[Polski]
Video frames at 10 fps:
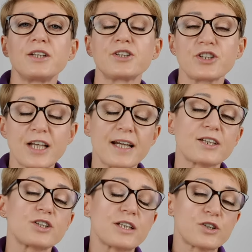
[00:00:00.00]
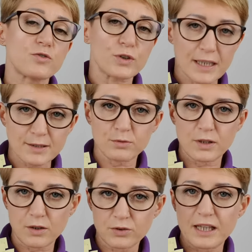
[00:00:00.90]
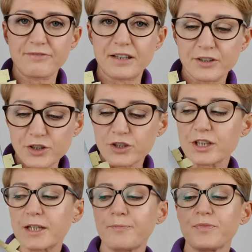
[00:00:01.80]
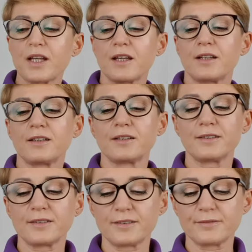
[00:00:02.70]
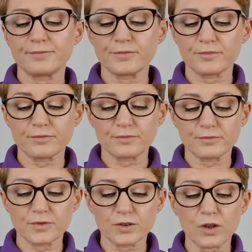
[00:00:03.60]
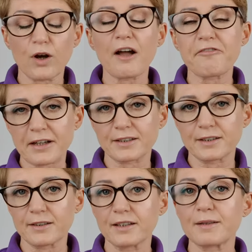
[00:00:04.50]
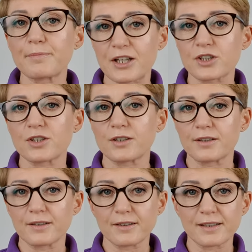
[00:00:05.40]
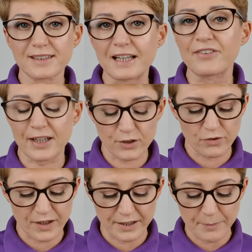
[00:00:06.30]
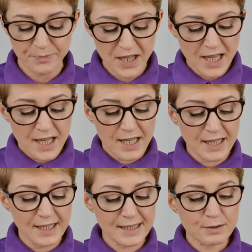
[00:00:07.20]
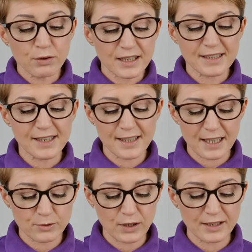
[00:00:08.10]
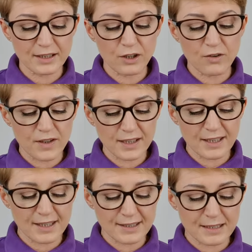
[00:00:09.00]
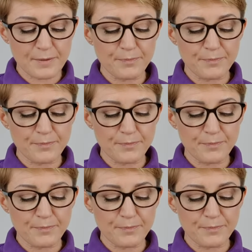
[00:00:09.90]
4 e, czy też 12 tygodniach faktycznie e, no, efekty masz e, zagwarantowane. Złota seria, która dedykowana jest